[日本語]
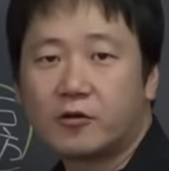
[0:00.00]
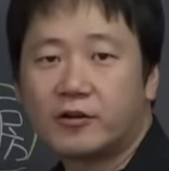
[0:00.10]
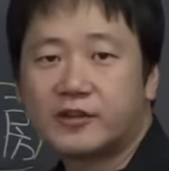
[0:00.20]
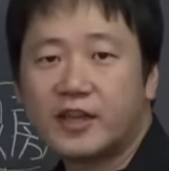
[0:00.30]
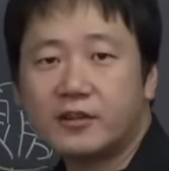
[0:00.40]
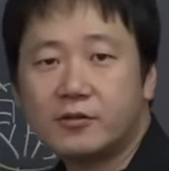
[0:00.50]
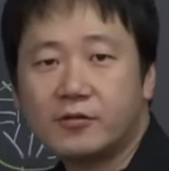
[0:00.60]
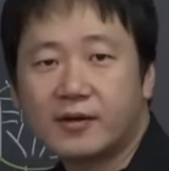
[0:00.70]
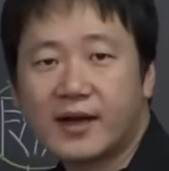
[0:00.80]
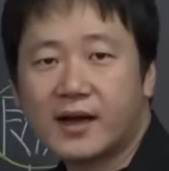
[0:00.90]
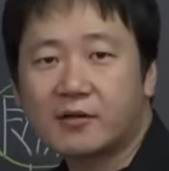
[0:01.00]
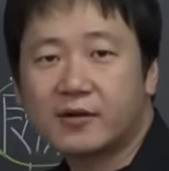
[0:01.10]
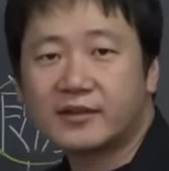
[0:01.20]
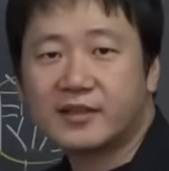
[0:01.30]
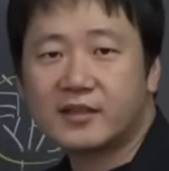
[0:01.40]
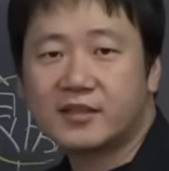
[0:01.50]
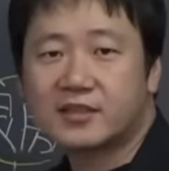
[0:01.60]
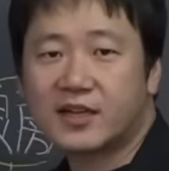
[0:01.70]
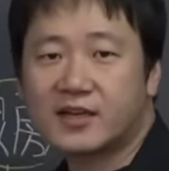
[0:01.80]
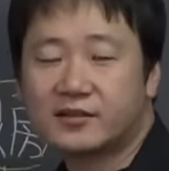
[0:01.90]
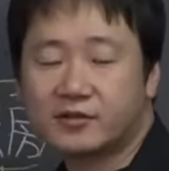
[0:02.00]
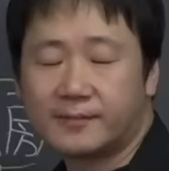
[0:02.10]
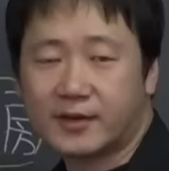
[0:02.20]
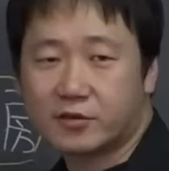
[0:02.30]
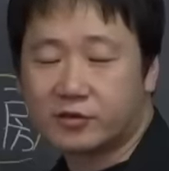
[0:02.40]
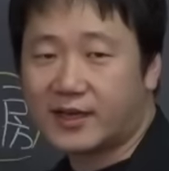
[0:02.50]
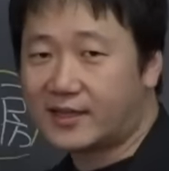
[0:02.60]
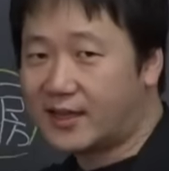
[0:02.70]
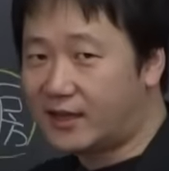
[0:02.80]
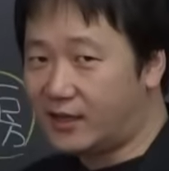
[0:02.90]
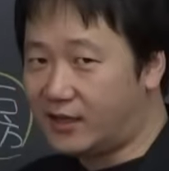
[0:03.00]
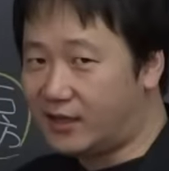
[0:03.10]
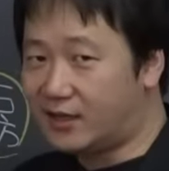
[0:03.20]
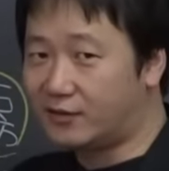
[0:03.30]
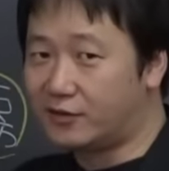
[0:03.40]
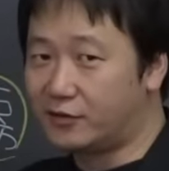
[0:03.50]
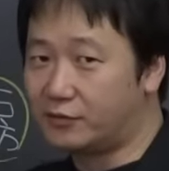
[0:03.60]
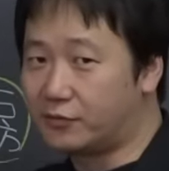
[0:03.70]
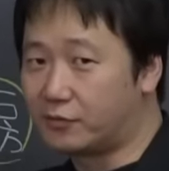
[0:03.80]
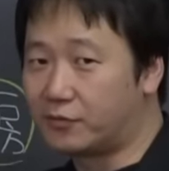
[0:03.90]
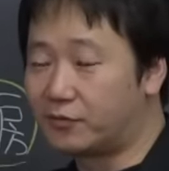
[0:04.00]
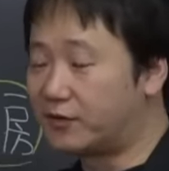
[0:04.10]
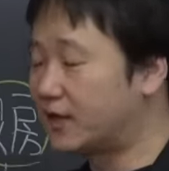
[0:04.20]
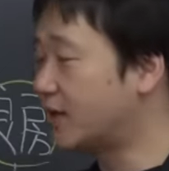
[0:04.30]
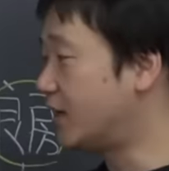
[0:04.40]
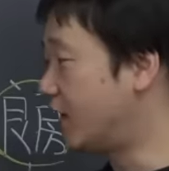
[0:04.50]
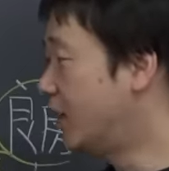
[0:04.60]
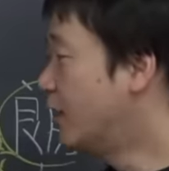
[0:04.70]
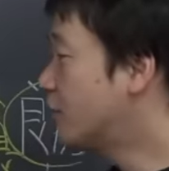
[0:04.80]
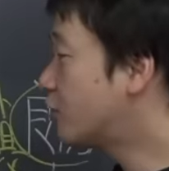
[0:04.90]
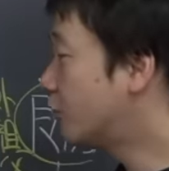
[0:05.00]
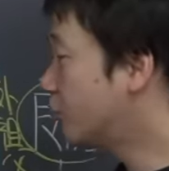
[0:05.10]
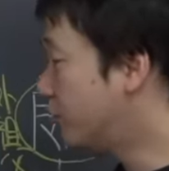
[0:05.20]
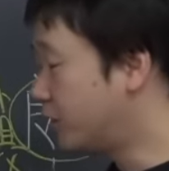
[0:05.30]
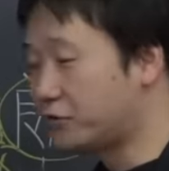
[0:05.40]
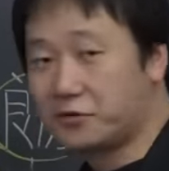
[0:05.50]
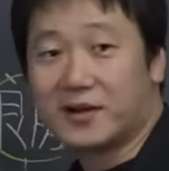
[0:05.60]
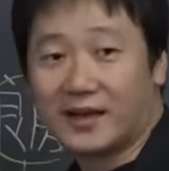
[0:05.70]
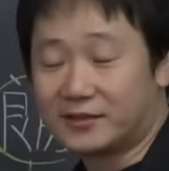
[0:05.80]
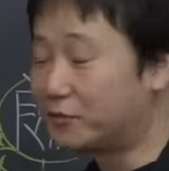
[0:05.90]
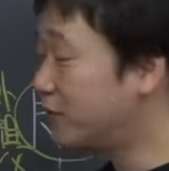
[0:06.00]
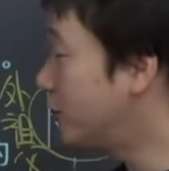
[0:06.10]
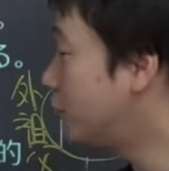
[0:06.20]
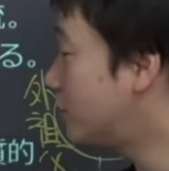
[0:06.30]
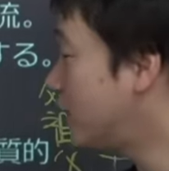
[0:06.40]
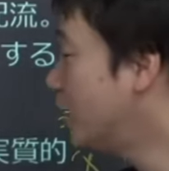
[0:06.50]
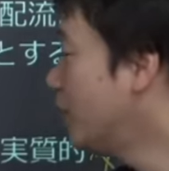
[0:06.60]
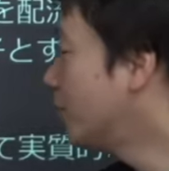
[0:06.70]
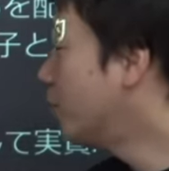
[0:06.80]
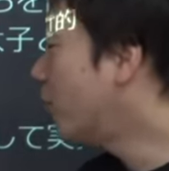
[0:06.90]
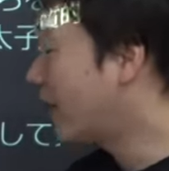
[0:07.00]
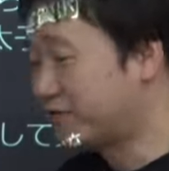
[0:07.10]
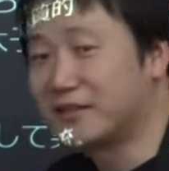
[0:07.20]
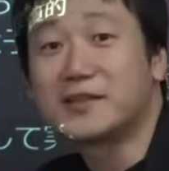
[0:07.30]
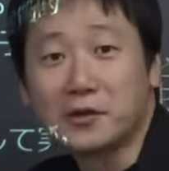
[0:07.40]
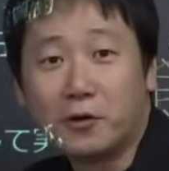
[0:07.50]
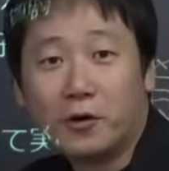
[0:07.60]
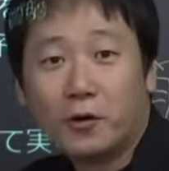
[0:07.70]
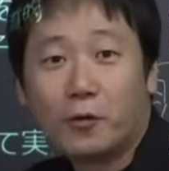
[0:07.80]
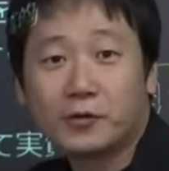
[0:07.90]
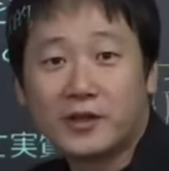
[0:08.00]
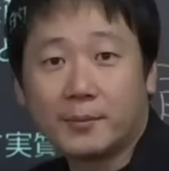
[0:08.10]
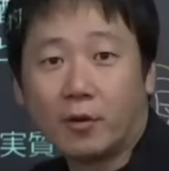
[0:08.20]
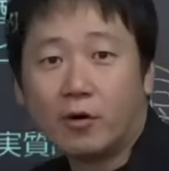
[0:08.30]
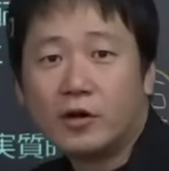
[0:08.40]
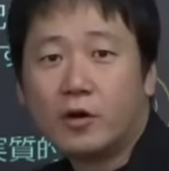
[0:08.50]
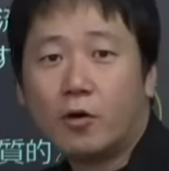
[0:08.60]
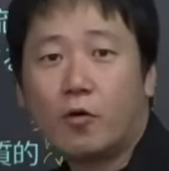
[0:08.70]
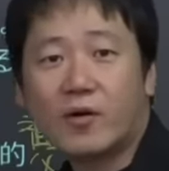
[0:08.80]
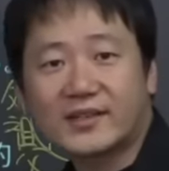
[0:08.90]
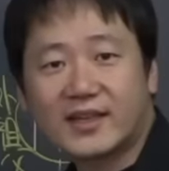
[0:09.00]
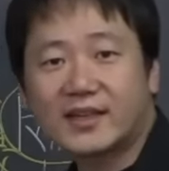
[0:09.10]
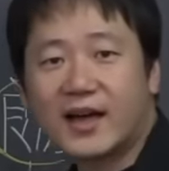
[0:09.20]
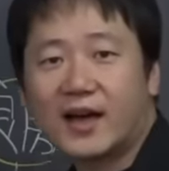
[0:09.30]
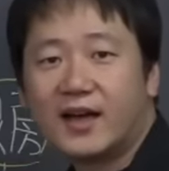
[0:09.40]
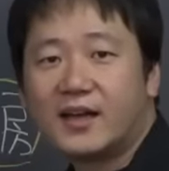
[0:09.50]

これ天皇がこれ政治したりする場所大々なんていうところの中に小動院というのがありその入り口に門があるんですけど応天門放火された